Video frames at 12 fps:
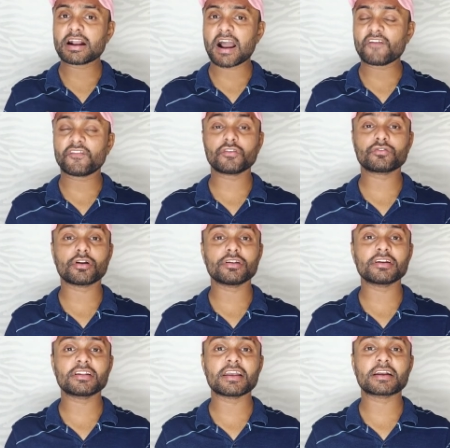काफी
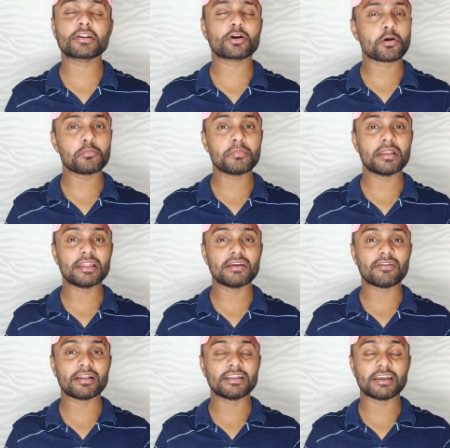सॉलिड देखने को
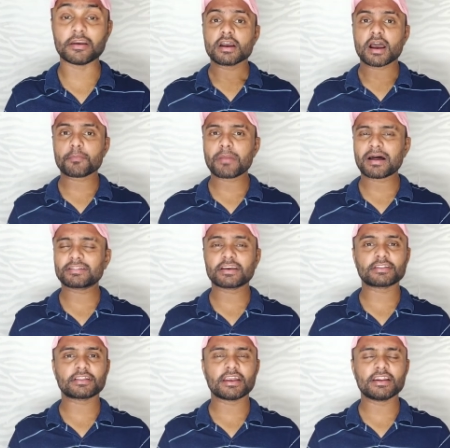मिलने वाली है अब बात
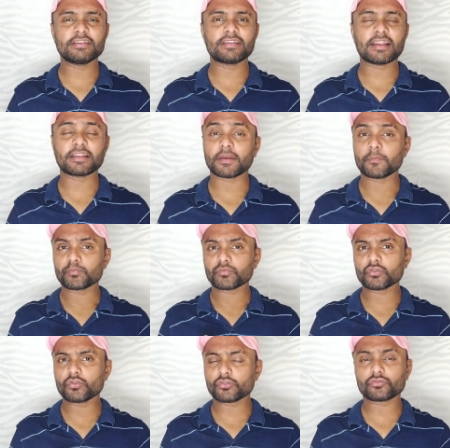करते हैं डिजाइन की
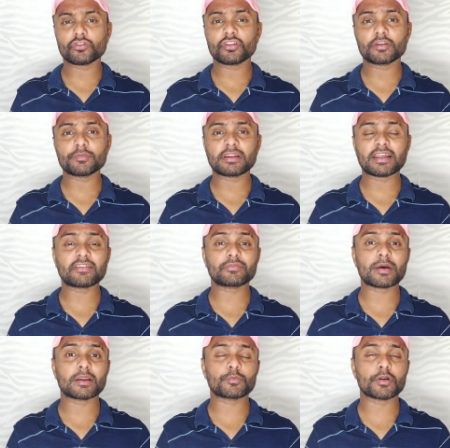तो दोस्तों रेडमी टेन
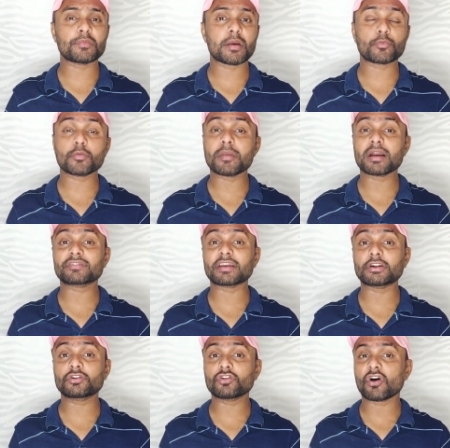स्मार्टफोन में आपको बैक
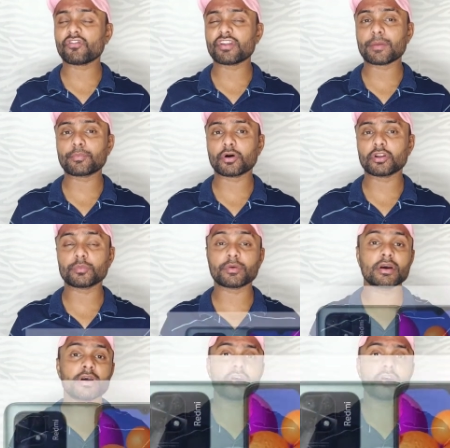साइड टॉप लेफ्ट कॉर्नर पर